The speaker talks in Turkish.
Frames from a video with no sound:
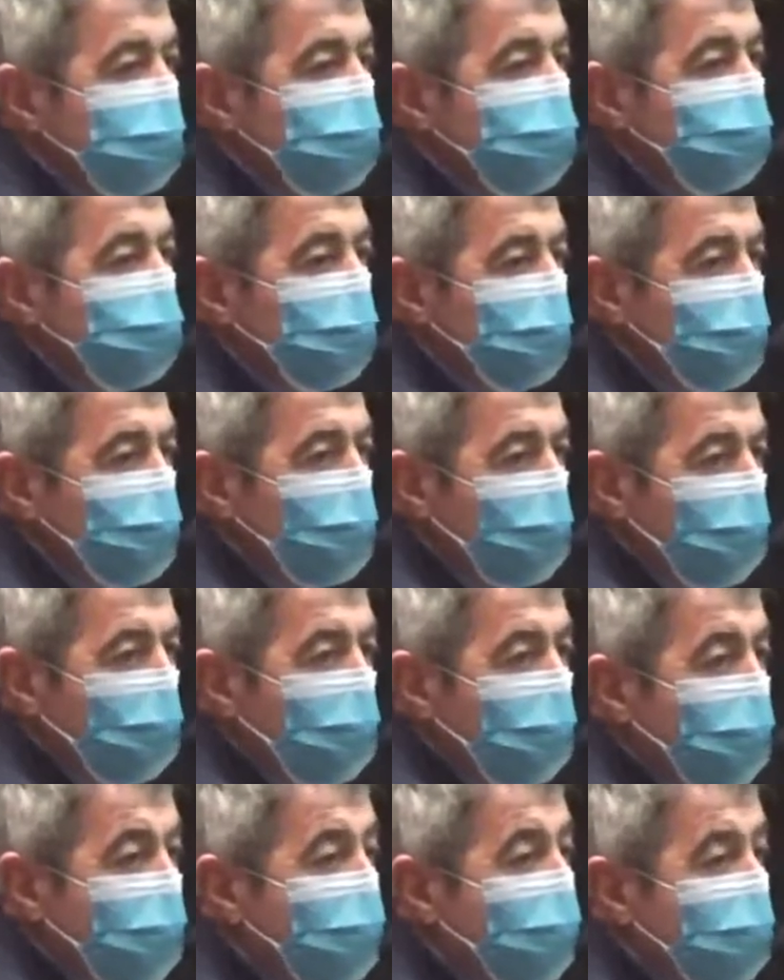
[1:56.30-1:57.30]
durum yok.
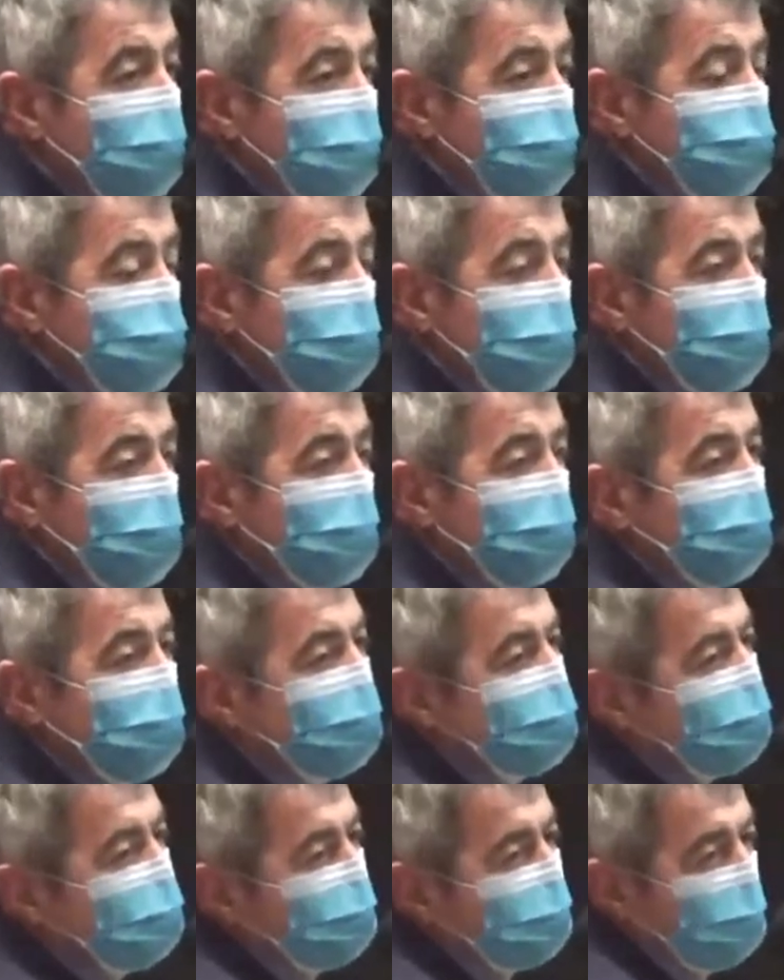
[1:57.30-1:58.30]
Hele yaz dönemi
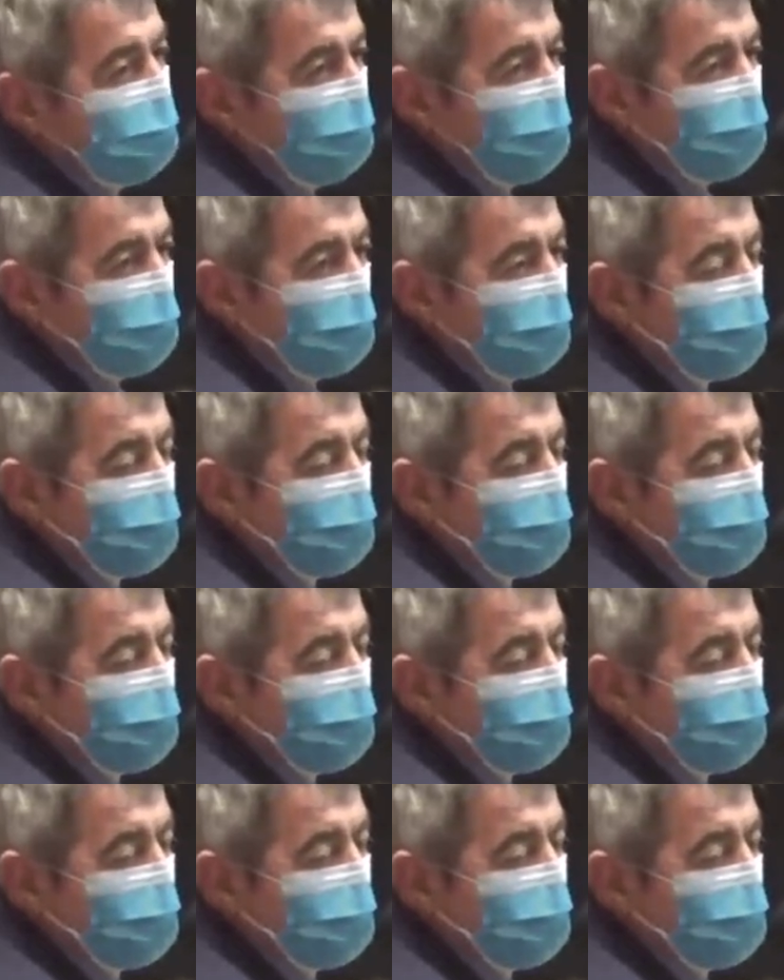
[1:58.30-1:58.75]
kitleniyor.